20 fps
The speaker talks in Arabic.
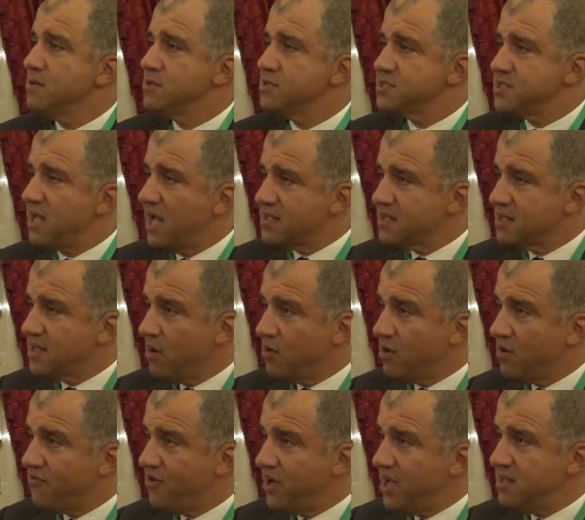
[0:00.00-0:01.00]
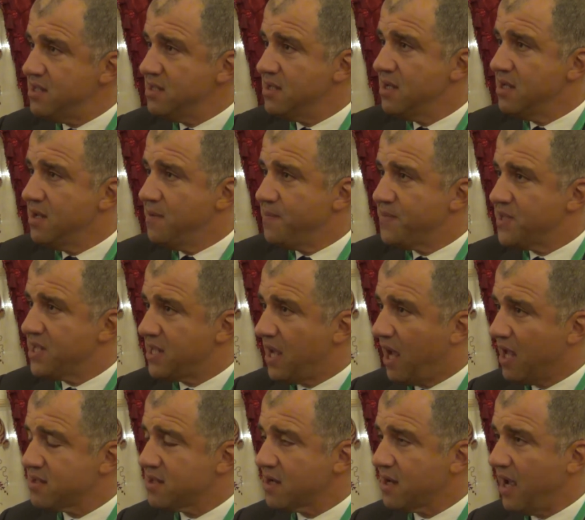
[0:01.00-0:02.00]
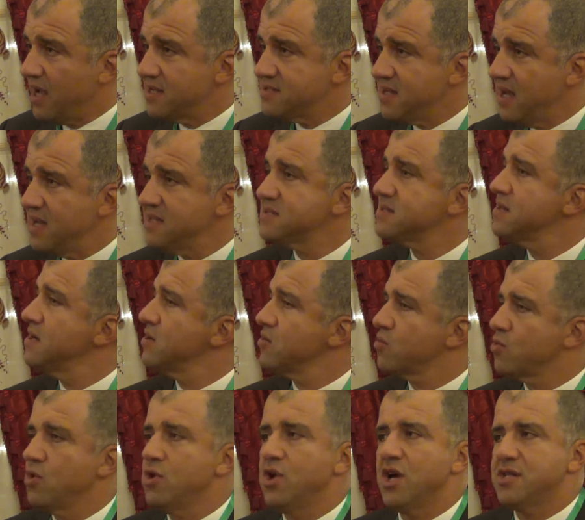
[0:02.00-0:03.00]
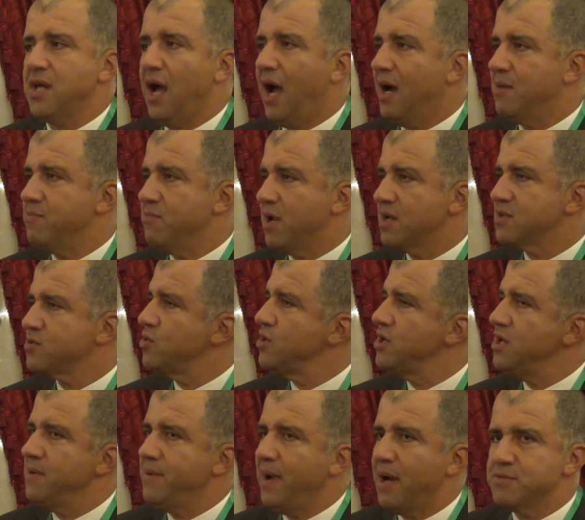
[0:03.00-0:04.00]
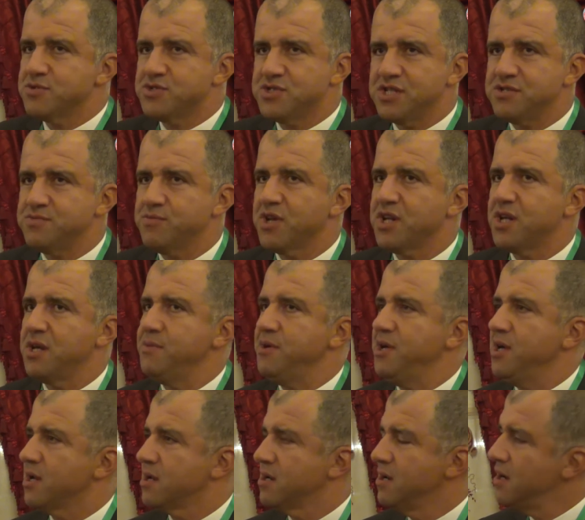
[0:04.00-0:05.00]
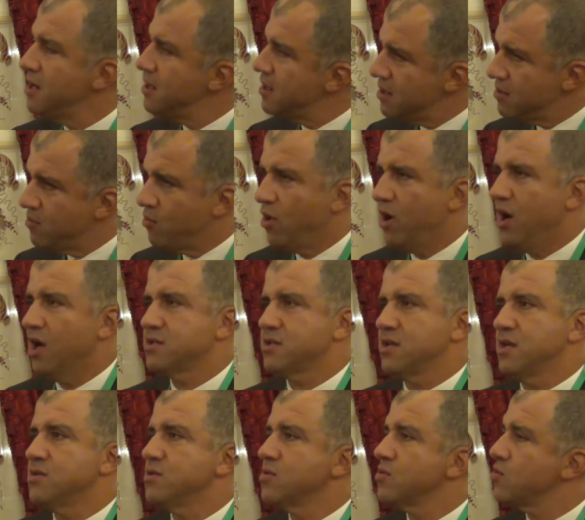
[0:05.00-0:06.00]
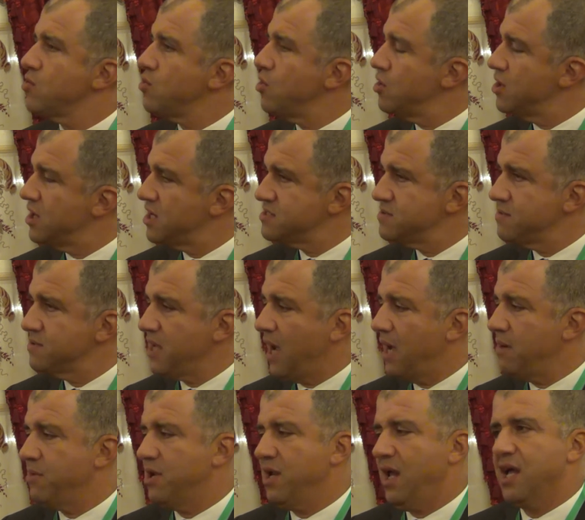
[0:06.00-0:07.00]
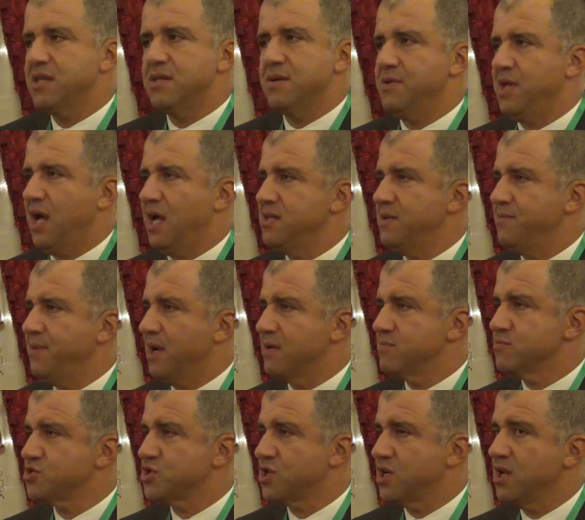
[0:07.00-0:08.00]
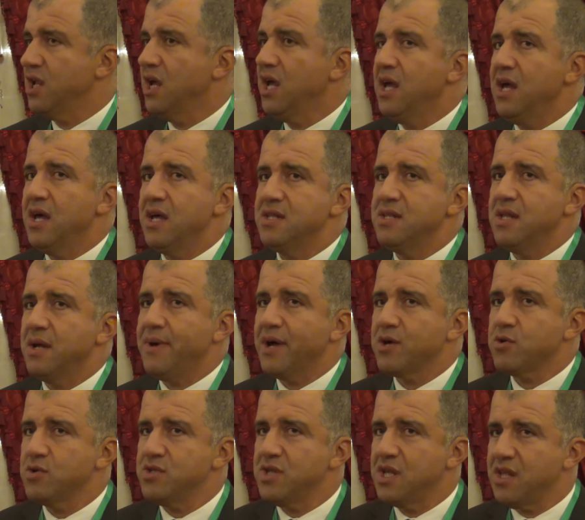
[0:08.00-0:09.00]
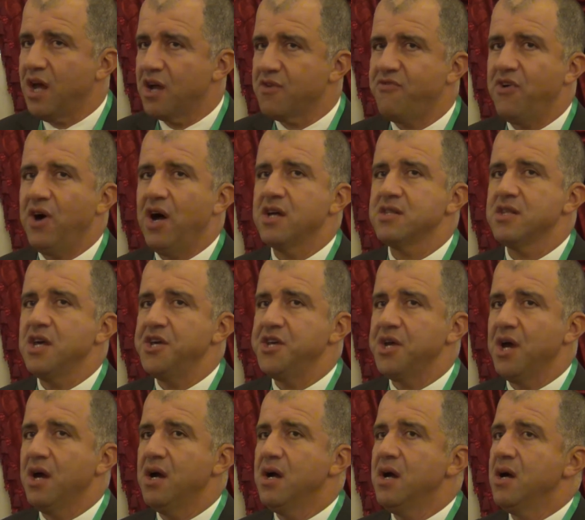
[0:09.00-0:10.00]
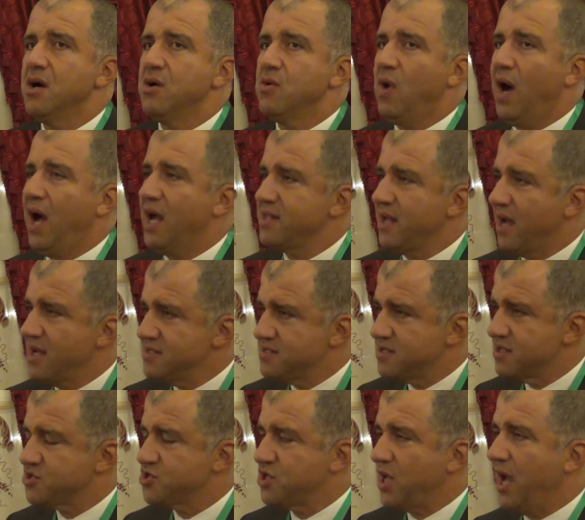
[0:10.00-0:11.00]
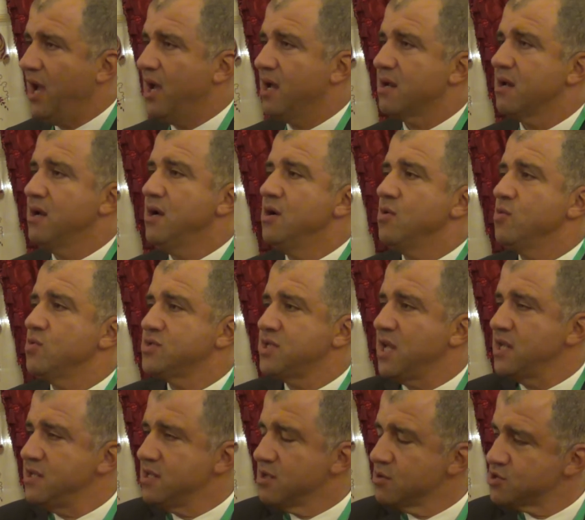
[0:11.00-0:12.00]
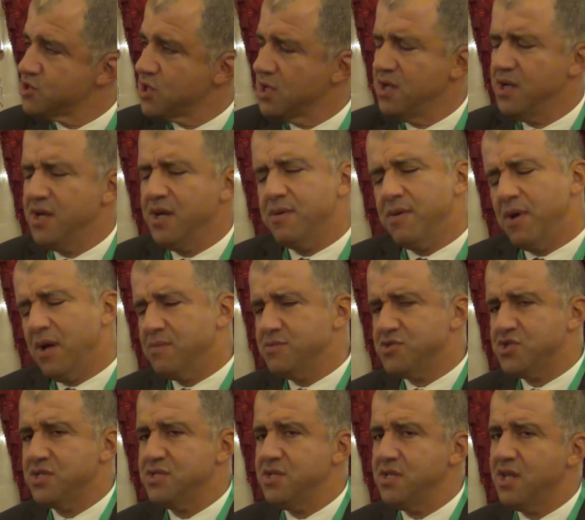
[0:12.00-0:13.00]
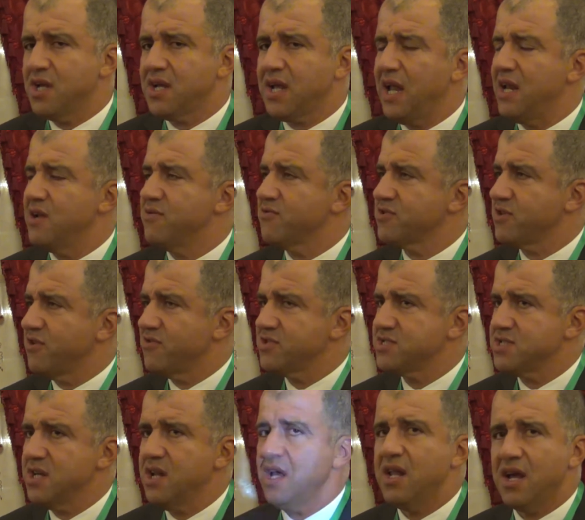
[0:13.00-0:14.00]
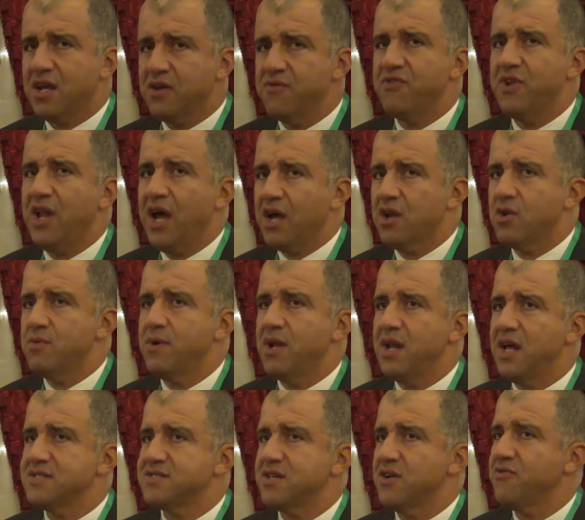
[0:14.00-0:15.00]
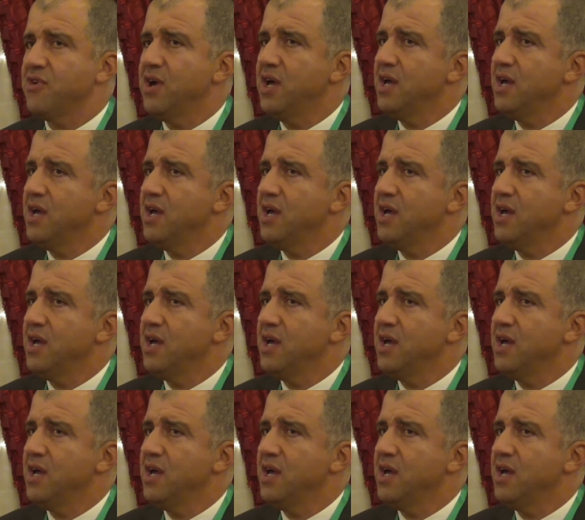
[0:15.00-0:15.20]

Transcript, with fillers: صحه الدوله فين تتحط كاساس كله يتحمل تقولي لي بقى مستثمر كبير مواطن كله لازم يتحمل لحد ما نعدي بيها المشكله انما كنا نرفع قضيه واحد عايز يشتهر والتاني نوصل لايه مش عايزين نتكلم في تفاصيلها لكن في الاخر هم للاسف